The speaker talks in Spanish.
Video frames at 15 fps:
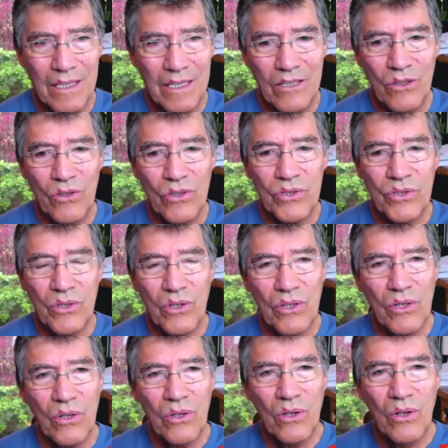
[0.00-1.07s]
Y no
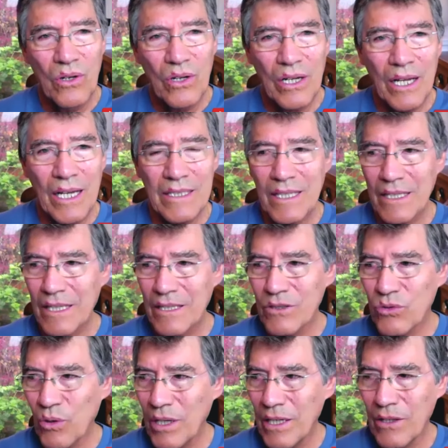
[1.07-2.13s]
todo gasten en
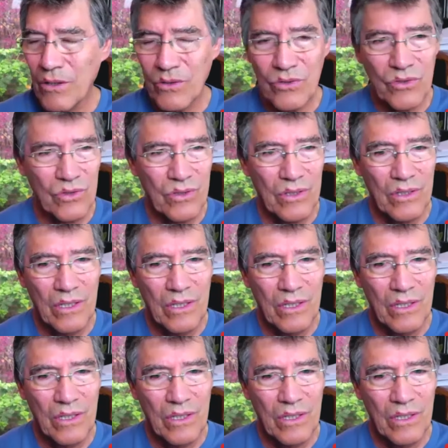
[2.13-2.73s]
sueldos